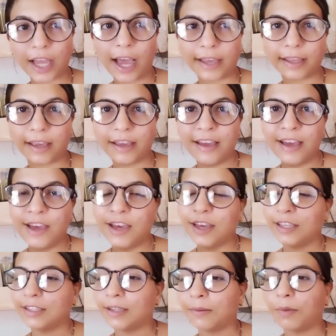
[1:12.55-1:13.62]
और खाइए
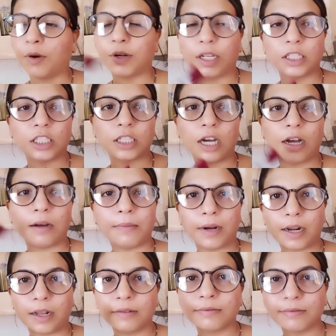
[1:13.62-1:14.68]
इससे बहुत अच्छा
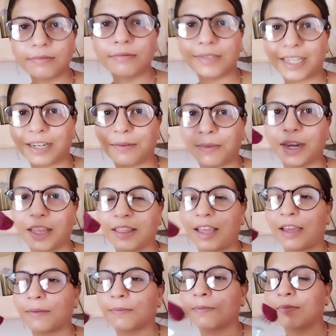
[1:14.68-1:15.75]
हमारा शरीर
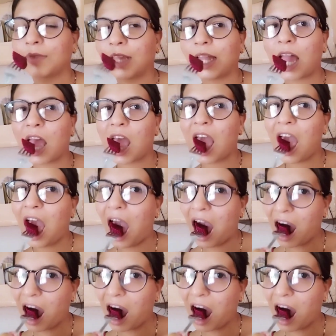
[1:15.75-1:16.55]
में रहता है ठीक है